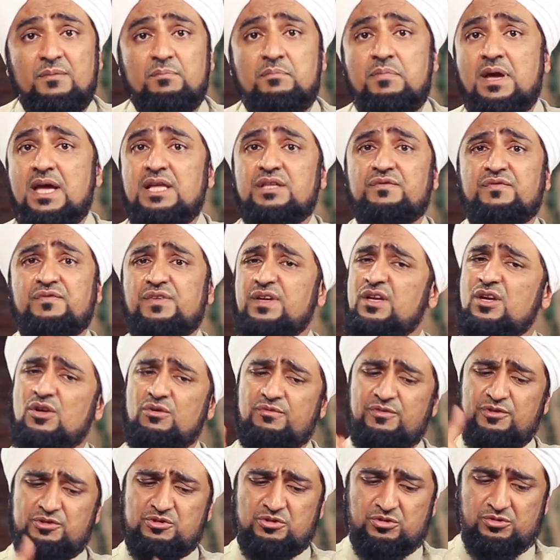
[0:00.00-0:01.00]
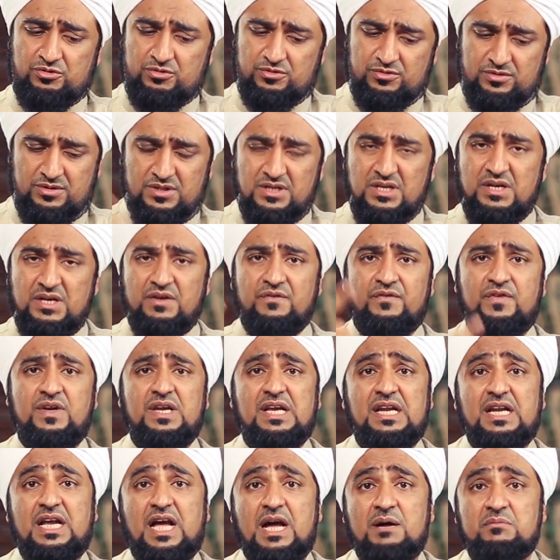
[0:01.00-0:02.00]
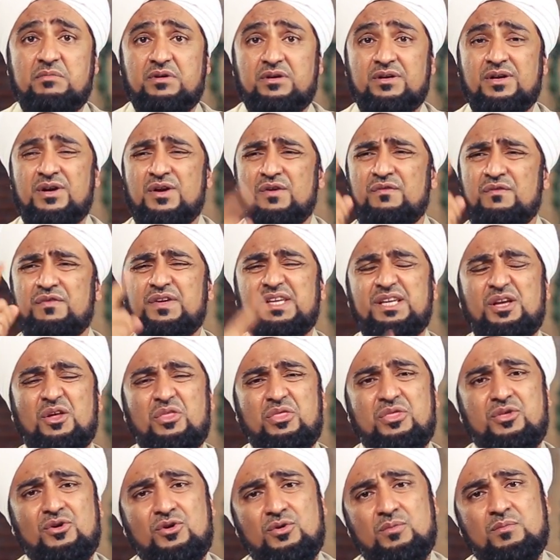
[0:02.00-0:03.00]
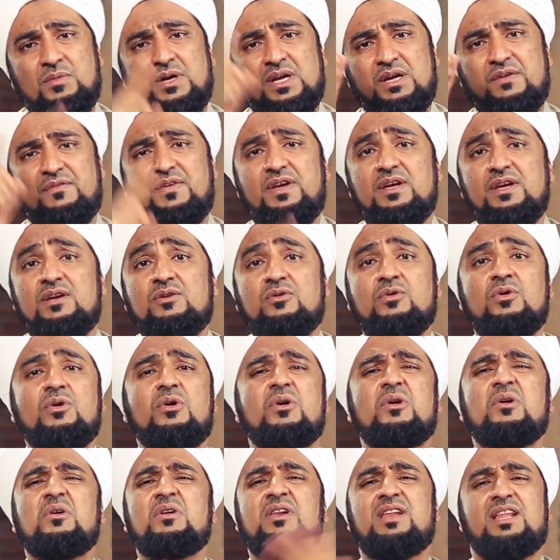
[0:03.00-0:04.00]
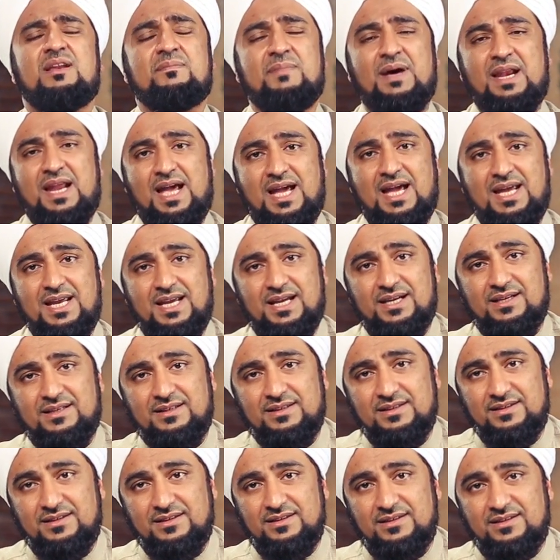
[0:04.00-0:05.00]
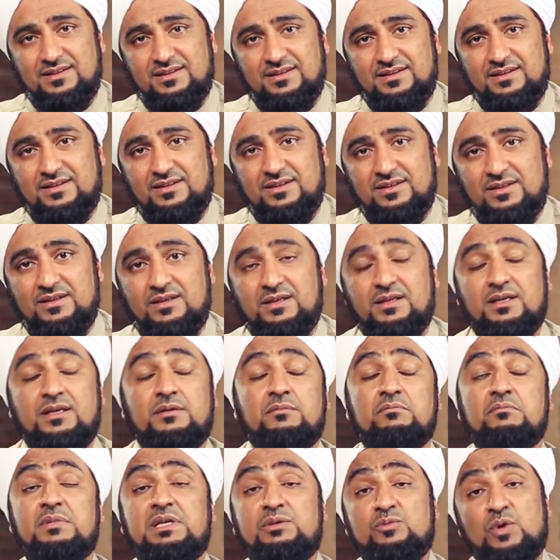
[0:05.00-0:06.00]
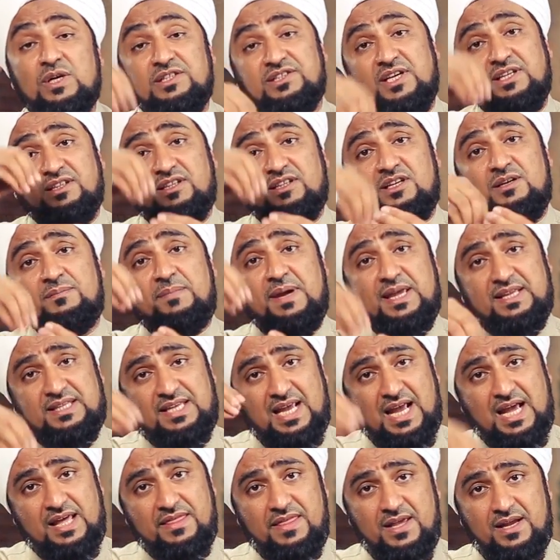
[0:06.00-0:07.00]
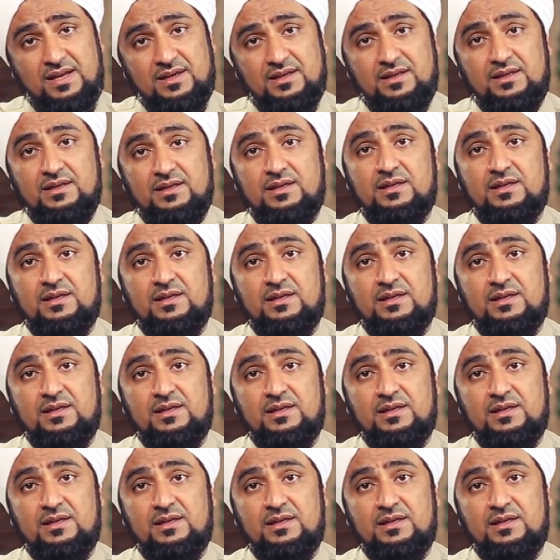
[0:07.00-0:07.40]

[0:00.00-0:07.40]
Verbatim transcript: بيت فيه الفجور فيه الخمر فيه الظلم فيه كل البلايا من وسط البيت هذا